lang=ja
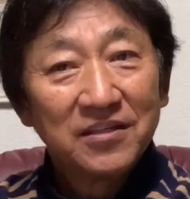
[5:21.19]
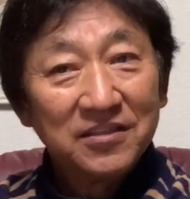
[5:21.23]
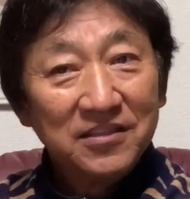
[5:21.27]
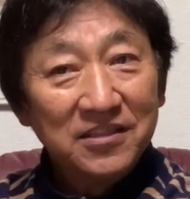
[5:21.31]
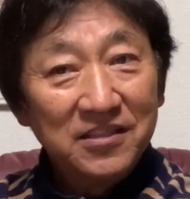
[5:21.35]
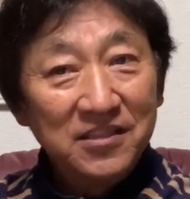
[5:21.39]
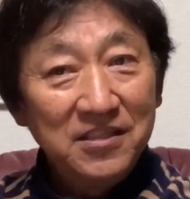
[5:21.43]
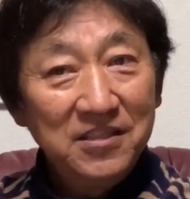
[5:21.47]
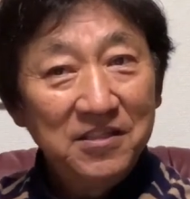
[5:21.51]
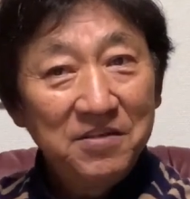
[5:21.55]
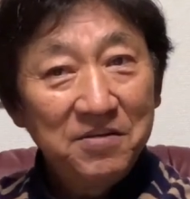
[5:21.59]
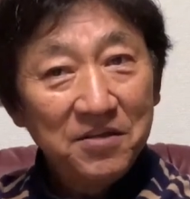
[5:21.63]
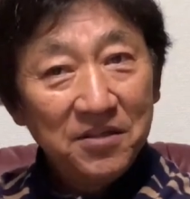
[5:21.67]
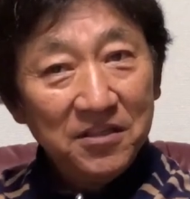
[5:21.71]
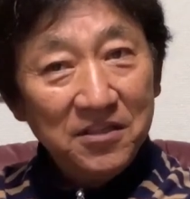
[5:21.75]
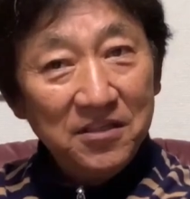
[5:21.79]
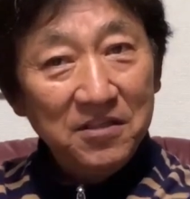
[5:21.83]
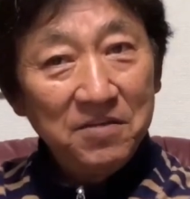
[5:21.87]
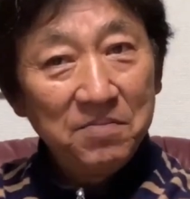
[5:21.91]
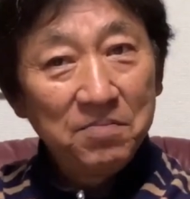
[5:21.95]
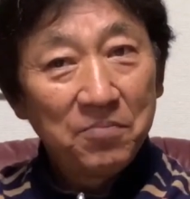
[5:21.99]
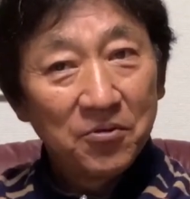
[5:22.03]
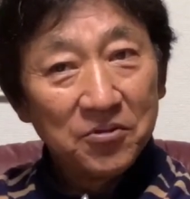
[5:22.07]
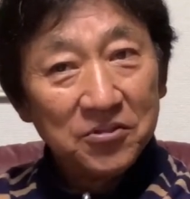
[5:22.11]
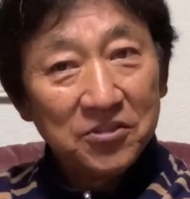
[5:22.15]
いいい
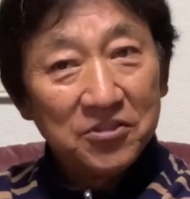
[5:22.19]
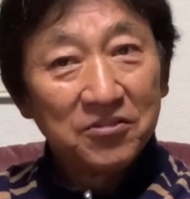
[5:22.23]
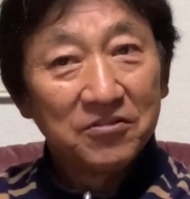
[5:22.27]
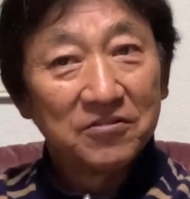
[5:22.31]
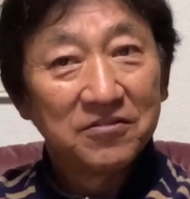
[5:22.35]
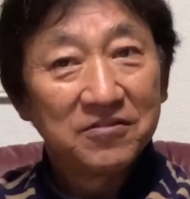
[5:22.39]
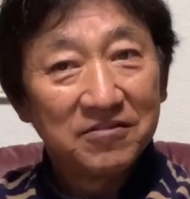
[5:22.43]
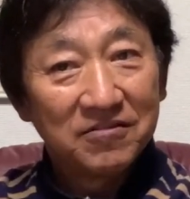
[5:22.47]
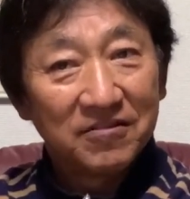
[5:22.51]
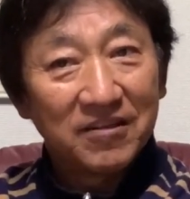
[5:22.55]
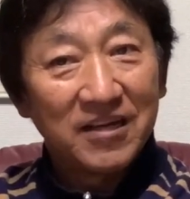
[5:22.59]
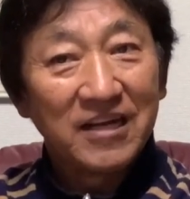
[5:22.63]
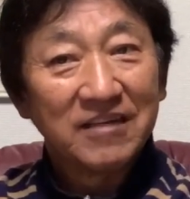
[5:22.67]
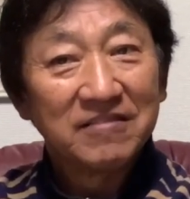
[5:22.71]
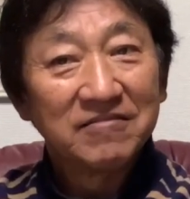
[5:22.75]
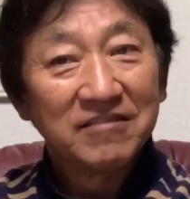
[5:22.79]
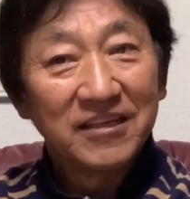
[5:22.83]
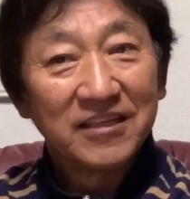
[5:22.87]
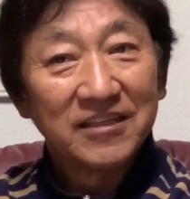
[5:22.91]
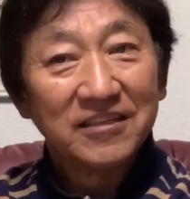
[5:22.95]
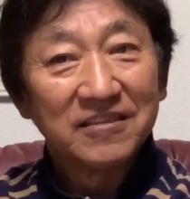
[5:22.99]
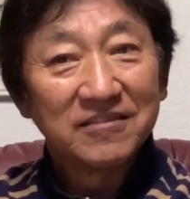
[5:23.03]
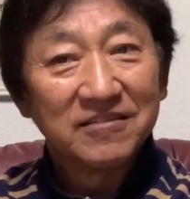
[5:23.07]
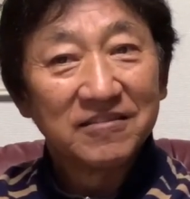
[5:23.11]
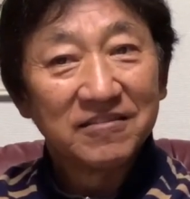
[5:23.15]
いポジションっていうのがあるわ
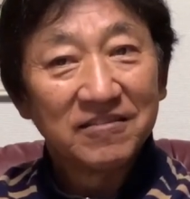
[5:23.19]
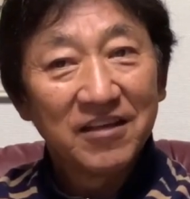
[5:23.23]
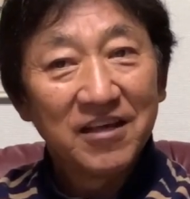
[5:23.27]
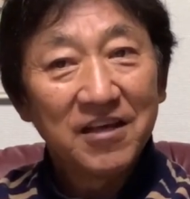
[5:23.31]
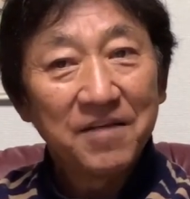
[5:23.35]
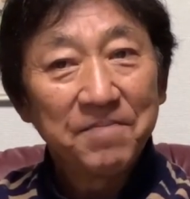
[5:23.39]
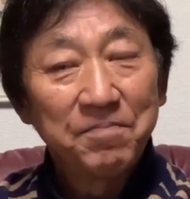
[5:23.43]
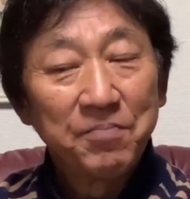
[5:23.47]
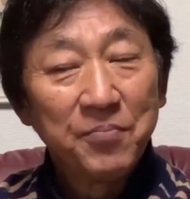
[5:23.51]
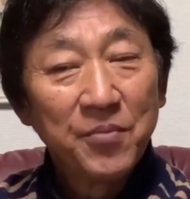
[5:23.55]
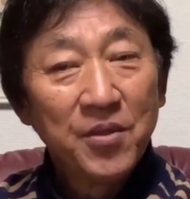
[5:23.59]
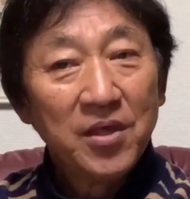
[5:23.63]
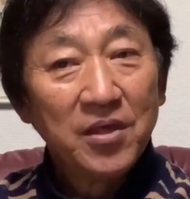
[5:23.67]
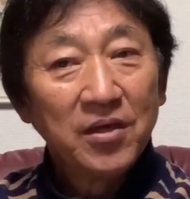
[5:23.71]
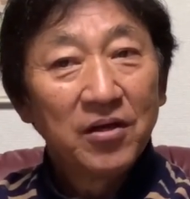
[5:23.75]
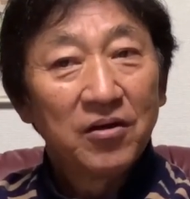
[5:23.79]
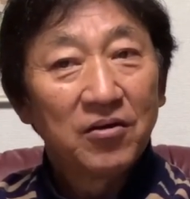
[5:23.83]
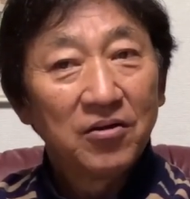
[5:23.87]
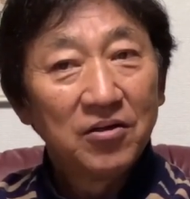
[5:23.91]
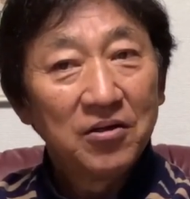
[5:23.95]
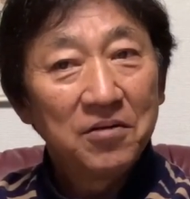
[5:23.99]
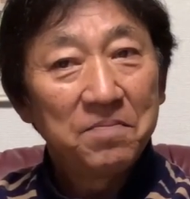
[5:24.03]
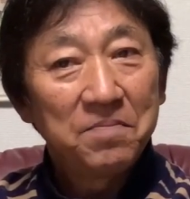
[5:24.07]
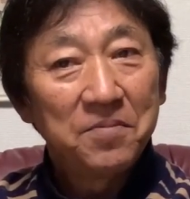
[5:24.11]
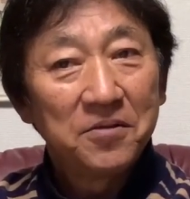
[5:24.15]
けですよねこ
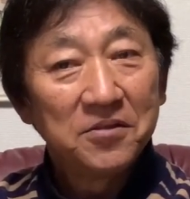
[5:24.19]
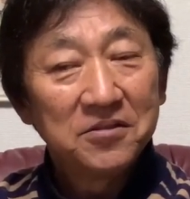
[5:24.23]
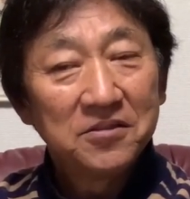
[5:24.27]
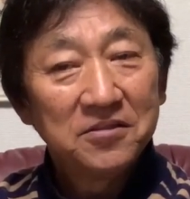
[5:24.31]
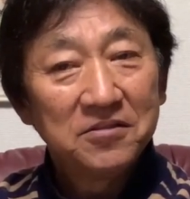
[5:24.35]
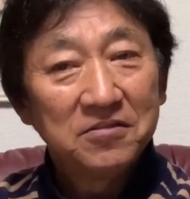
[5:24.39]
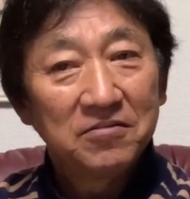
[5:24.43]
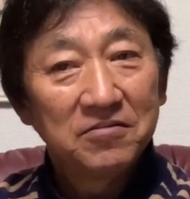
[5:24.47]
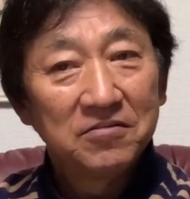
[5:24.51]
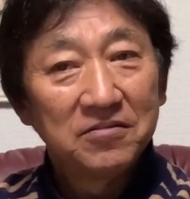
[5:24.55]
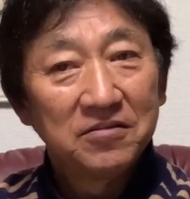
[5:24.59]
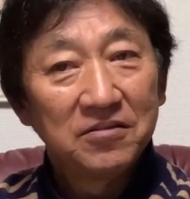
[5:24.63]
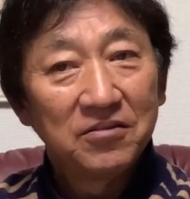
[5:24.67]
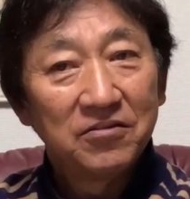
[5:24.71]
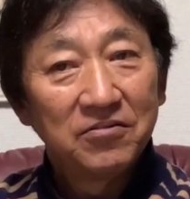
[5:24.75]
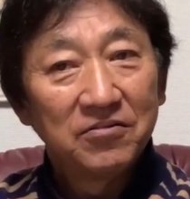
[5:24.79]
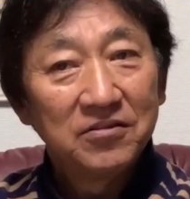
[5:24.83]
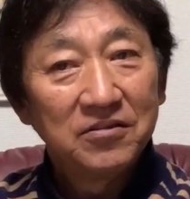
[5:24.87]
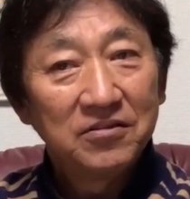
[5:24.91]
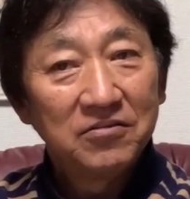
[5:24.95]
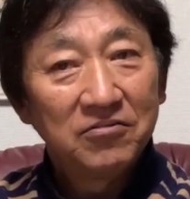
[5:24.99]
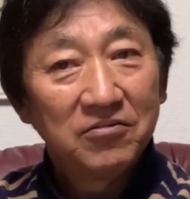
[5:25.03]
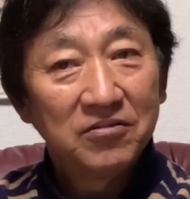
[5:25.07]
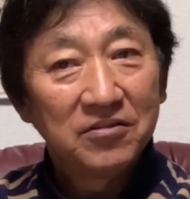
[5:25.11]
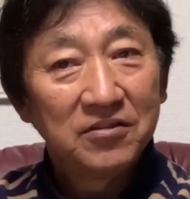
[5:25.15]
のポジションに置い
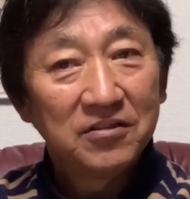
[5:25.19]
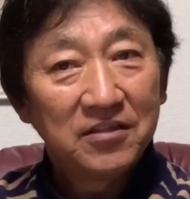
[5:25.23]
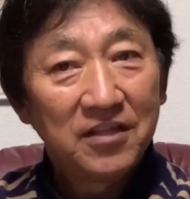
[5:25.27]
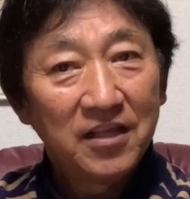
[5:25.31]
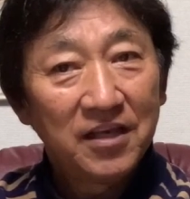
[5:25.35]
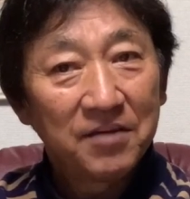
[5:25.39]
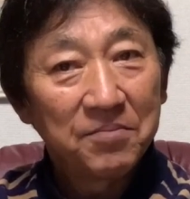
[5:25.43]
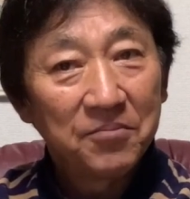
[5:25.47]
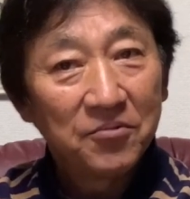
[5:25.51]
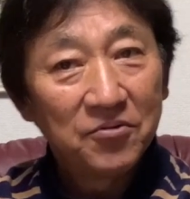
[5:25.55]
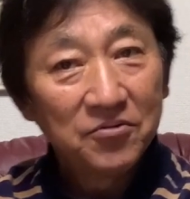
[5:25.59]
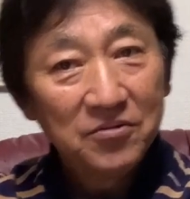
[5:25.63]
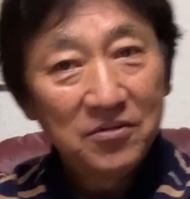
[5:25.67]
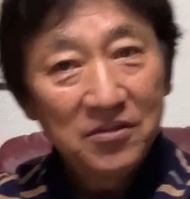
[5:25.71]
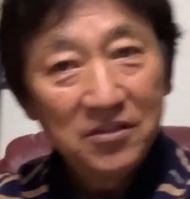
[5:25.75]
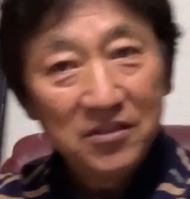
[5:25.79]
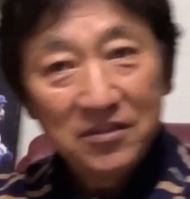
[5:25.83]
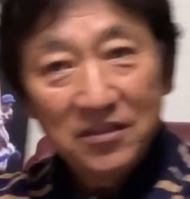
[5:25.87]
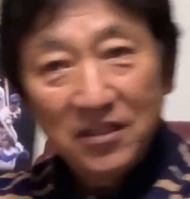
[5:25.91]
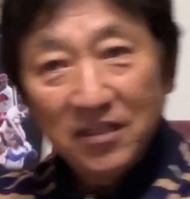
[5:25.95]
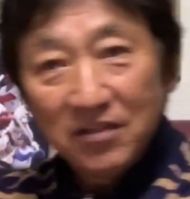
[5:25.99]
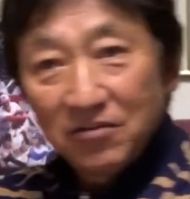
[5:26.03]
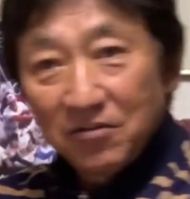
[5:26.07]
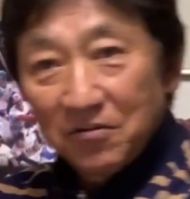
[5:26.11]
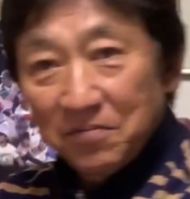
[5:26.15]
といてボディ
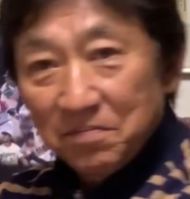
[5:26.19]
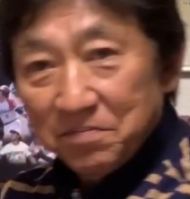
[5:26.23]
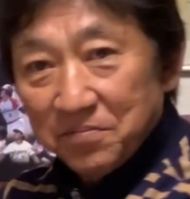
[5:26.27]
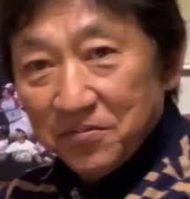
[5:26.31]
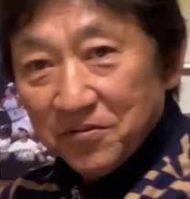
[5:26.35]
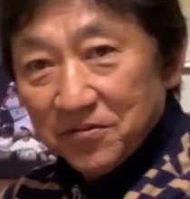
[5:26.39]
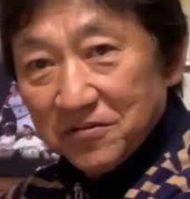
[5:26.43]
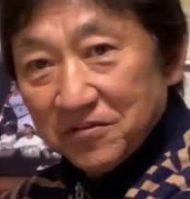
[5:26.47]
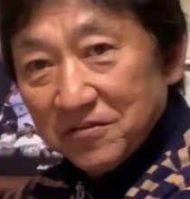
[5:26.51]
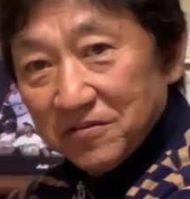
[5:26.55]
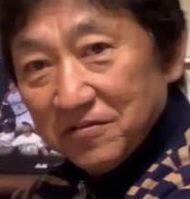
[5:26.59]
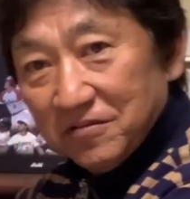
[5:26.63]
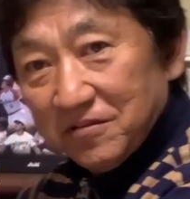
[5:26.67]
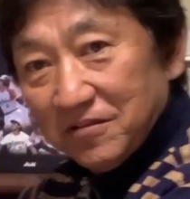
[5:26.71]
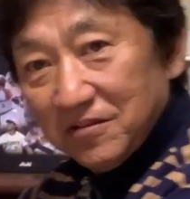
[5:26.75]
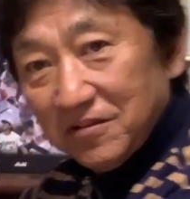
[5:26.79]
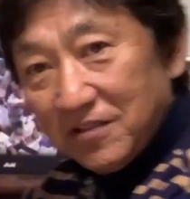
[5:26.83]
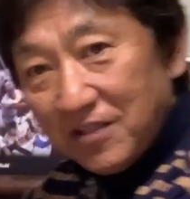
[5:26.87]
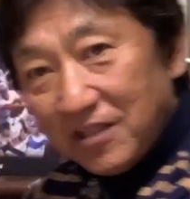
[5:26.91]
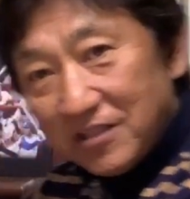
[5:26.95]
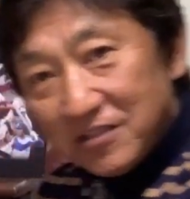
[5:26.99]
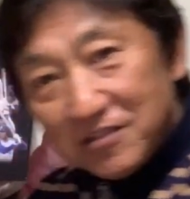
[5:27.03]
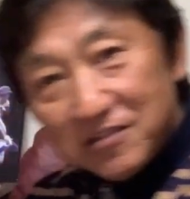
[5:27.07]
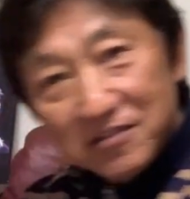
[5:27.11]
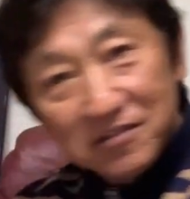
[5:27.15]
でトップを作っ
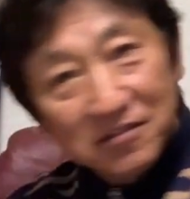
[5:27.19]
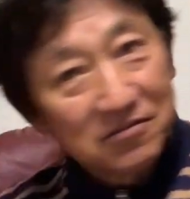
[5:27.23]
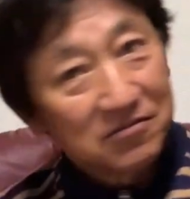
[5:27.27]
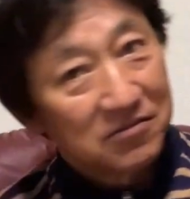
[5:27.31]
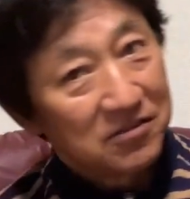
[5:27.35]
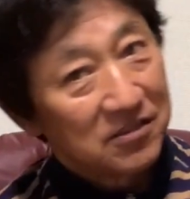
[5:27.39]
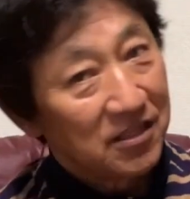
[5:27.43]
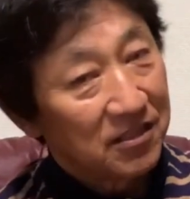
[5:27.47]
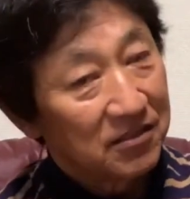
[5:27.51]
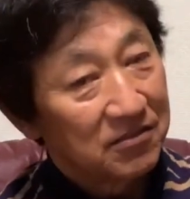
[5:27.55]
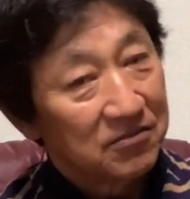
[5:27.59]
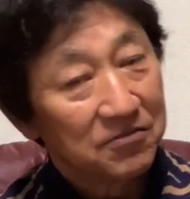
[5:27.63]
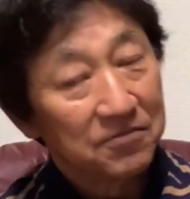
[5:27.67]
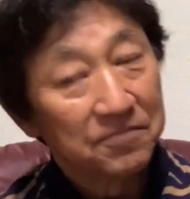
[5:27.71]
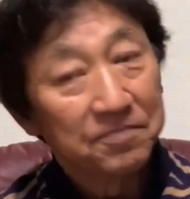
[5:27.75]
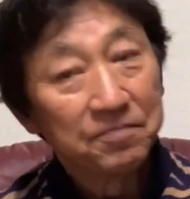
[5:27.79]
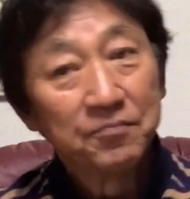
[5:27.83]
てスイングしていく